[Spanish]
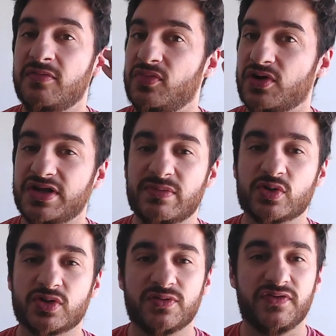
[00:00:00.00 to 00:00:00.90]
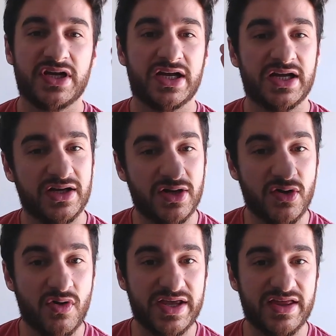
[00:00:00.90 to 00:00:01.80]
Porque estamos en un final,
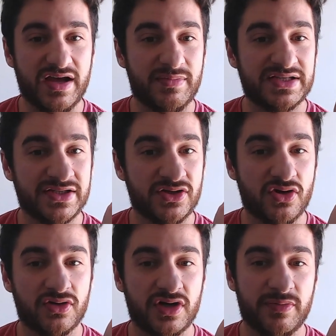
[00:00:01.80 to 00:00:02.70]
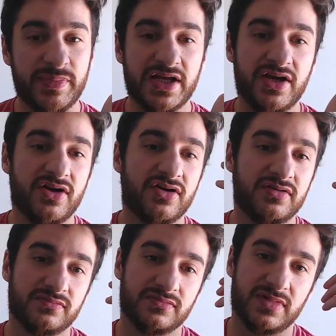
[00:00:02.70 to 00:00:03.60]
no hay damas y no corre
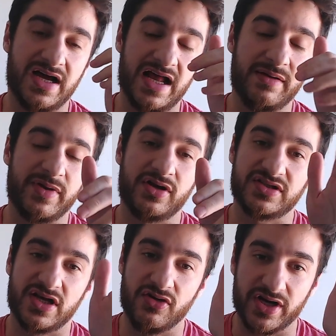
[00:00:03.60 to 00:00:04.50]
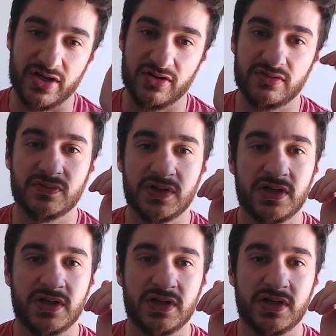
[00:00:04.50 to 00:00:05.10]
peligro, al menos ahora, ¿no?